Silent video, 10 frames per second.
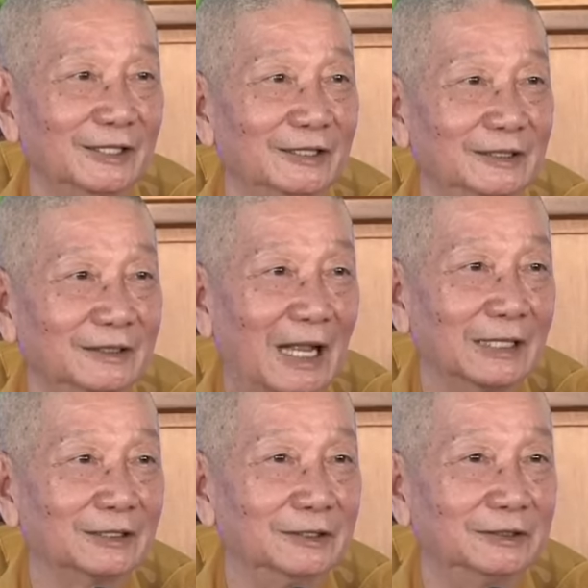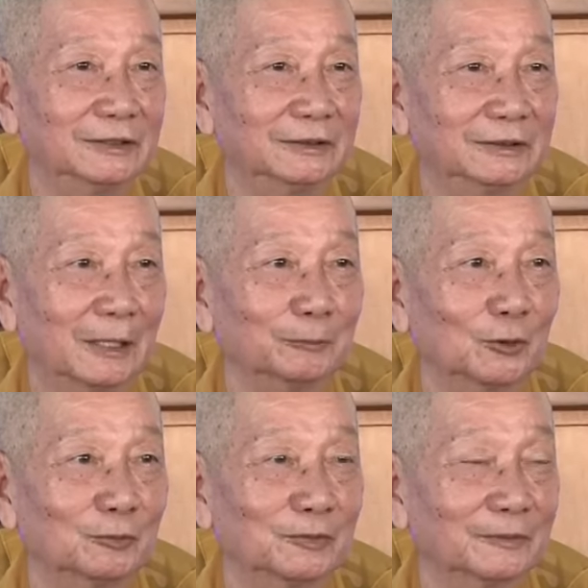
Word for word: ni an cư cấm túc.